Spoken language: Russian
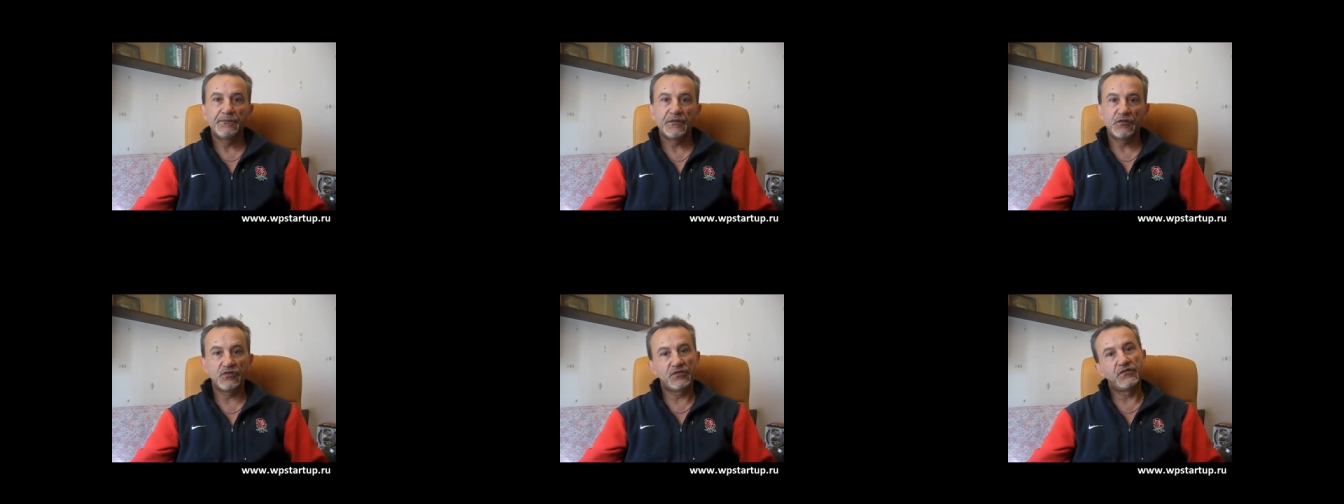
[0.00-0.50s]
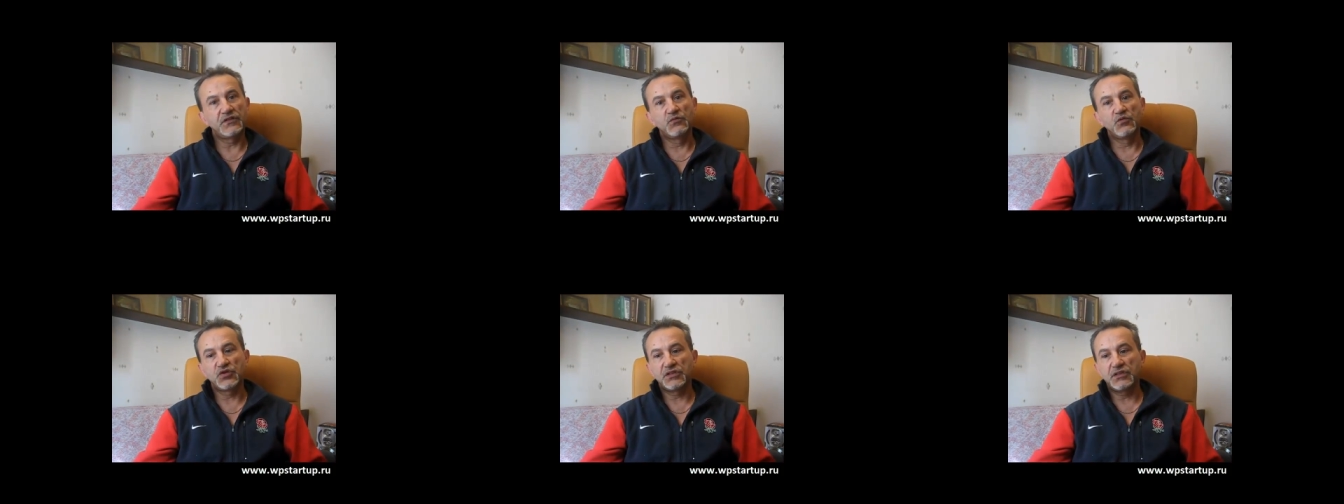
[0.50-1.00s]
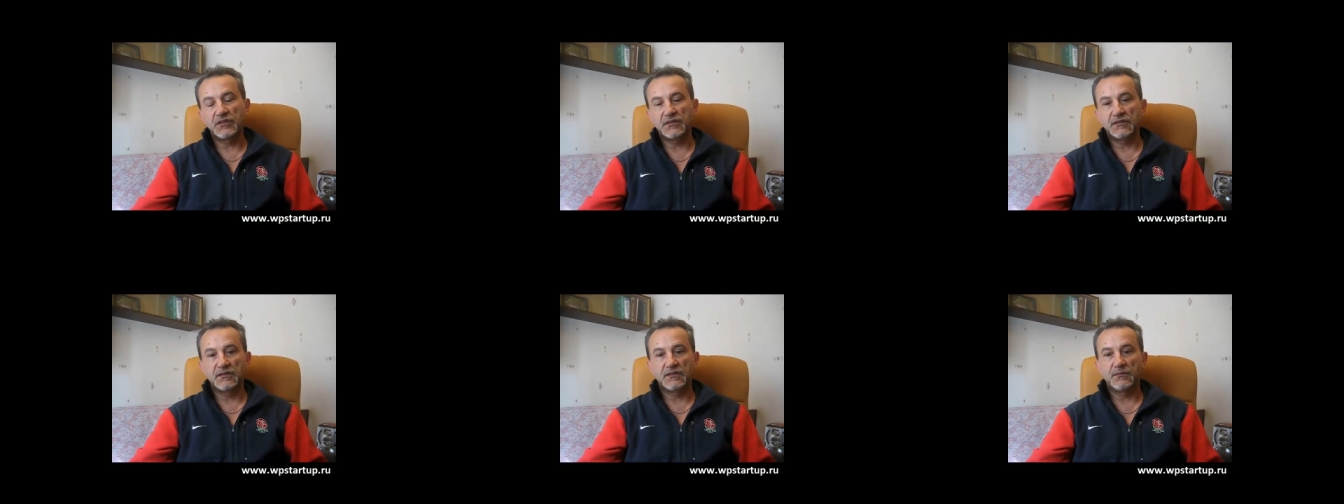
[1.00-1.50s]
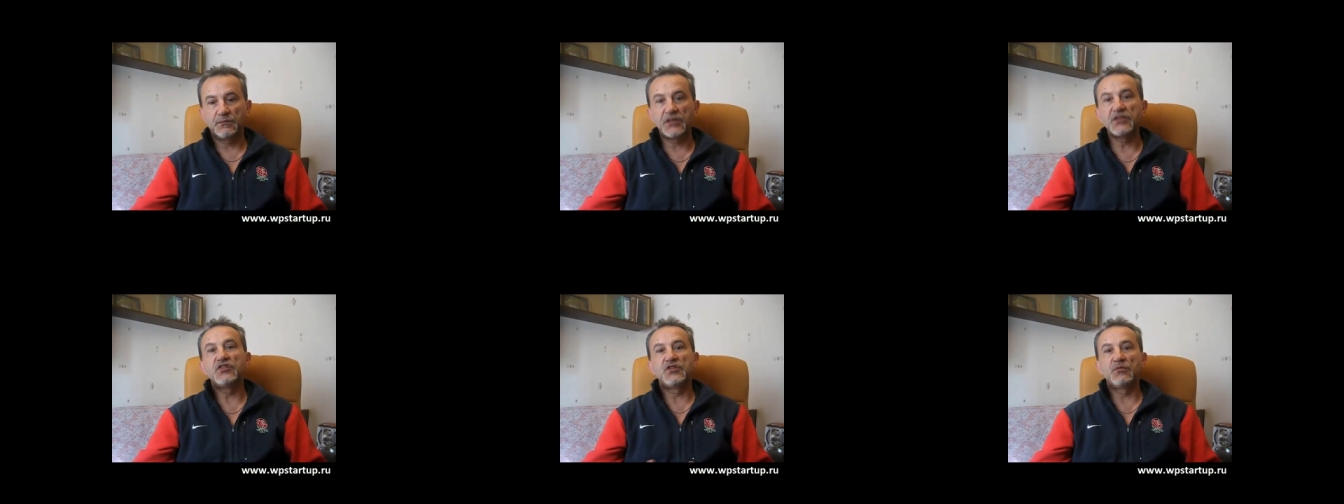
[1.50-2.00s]
То есть вы сможете,
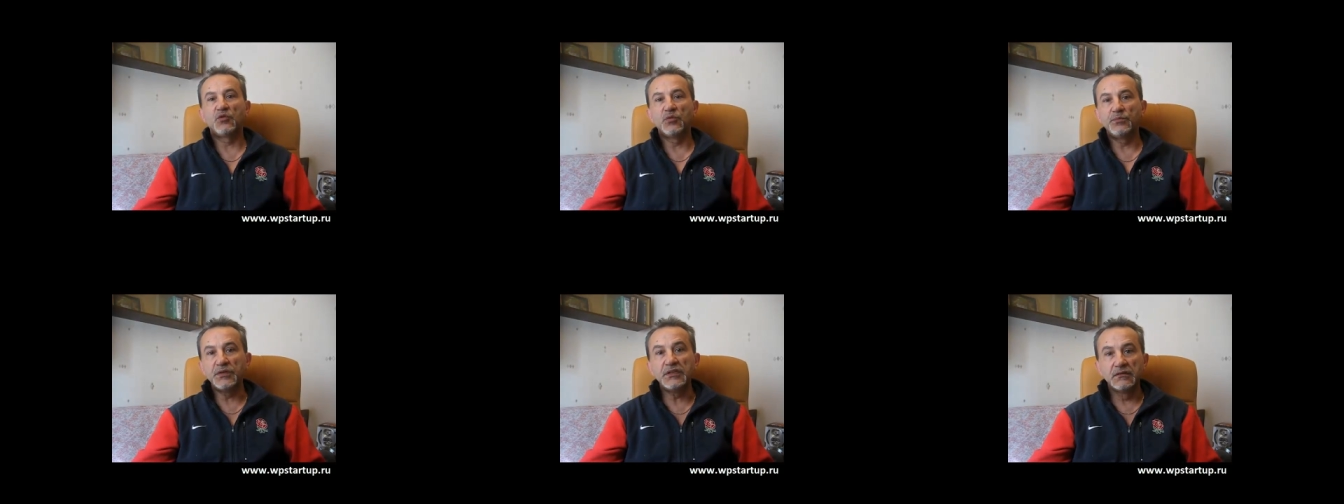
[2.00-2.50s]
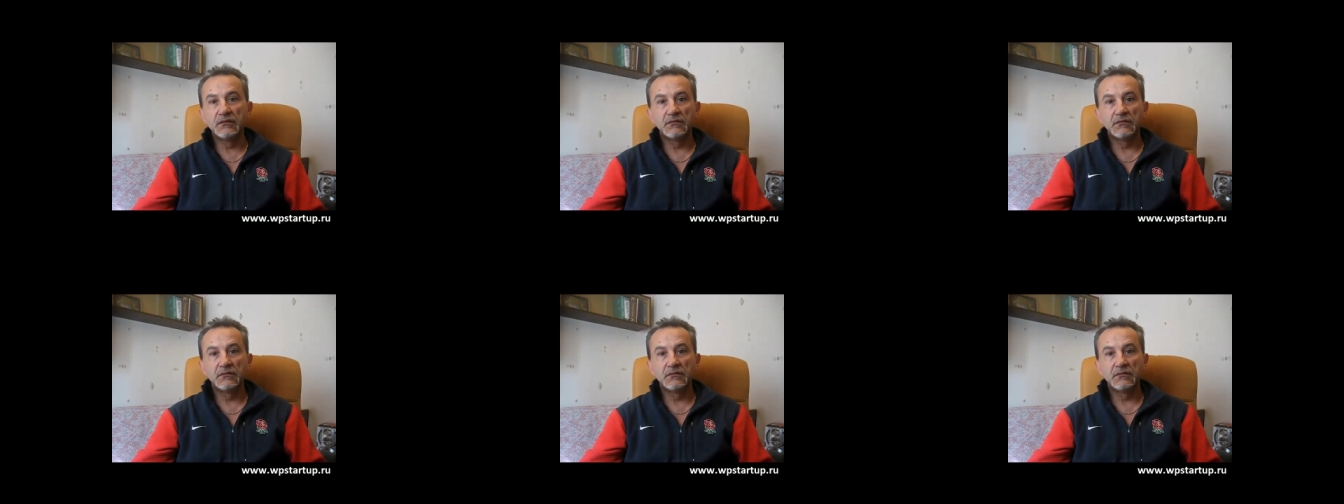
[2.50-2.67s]
прежде чем купить,